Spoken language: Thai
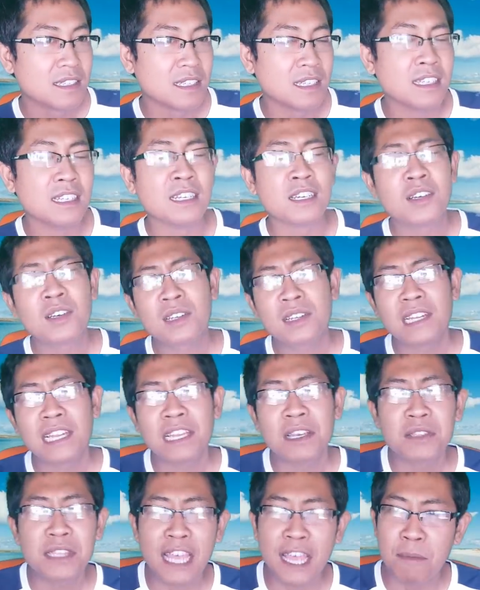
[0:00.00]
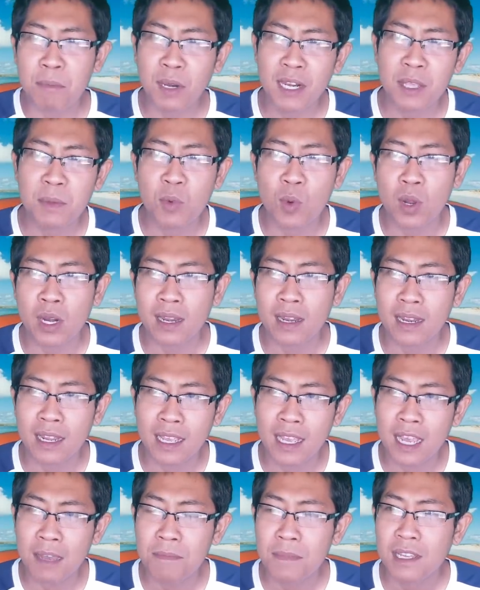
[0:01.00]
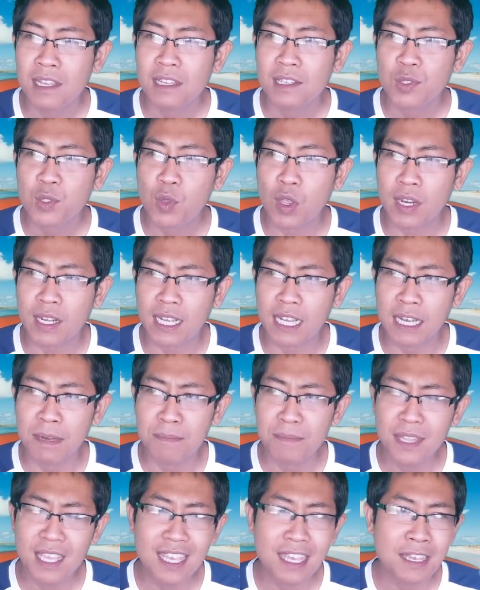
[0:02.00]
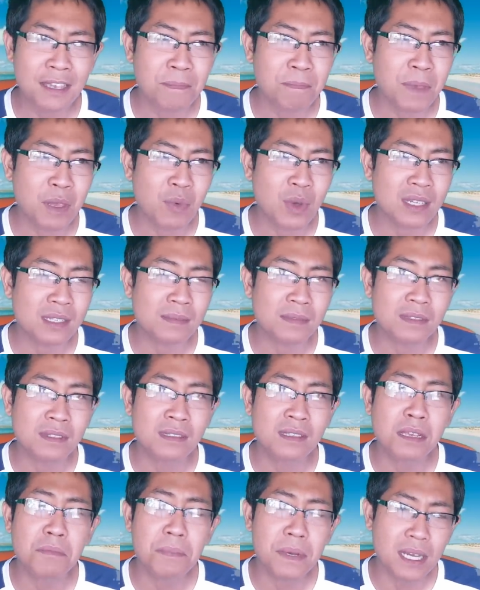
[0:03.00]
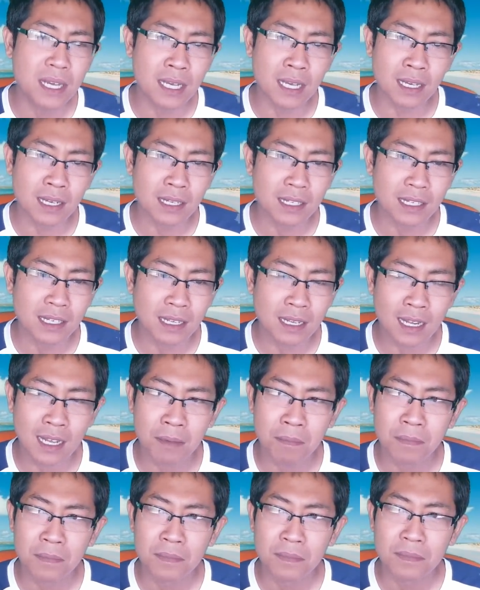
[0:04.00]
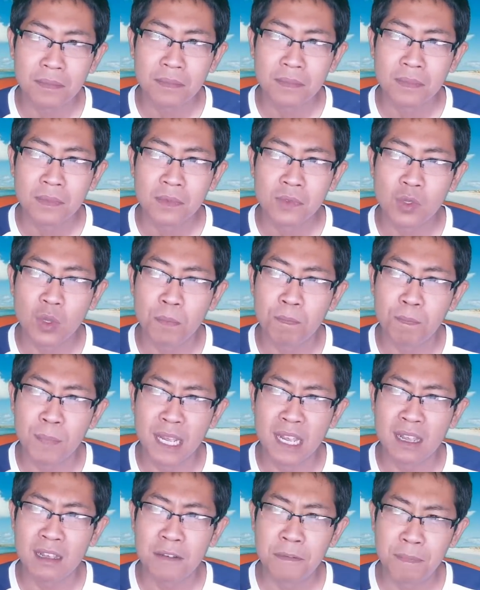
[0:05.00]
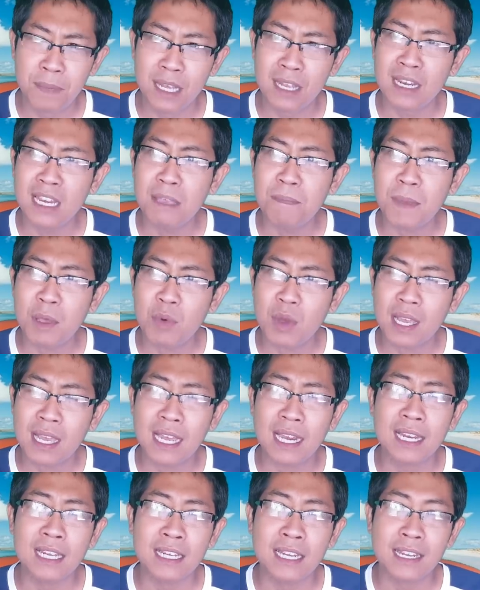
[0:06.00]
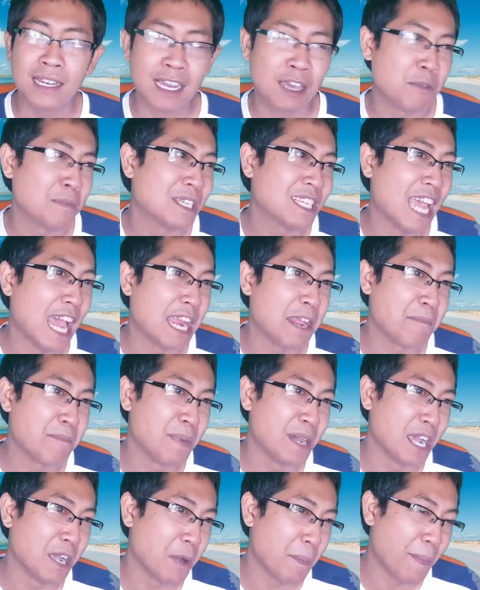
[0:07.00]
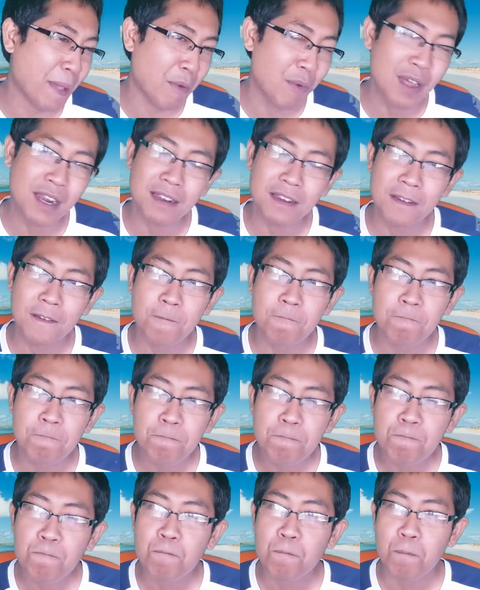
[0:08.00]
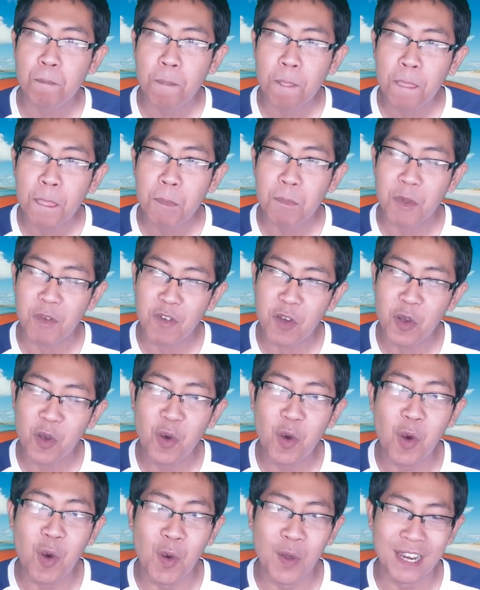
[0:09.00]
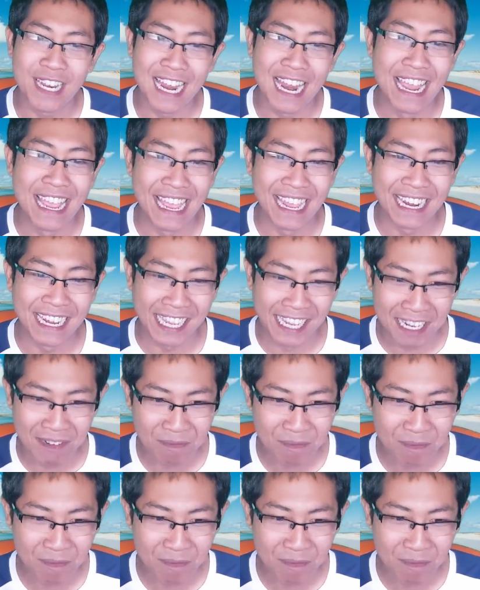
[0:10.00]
เออ ก็แล้วแต่บริบทนะครับ ส่วนกึมนี่แปลว่าซื้อบื้อครับ ส่วนปึกปึกนี่แปลว่ากระหลืนเอาไม่ใช่แล้ว ปึกก็แปลว่าแปลว่าโง่นนะครับ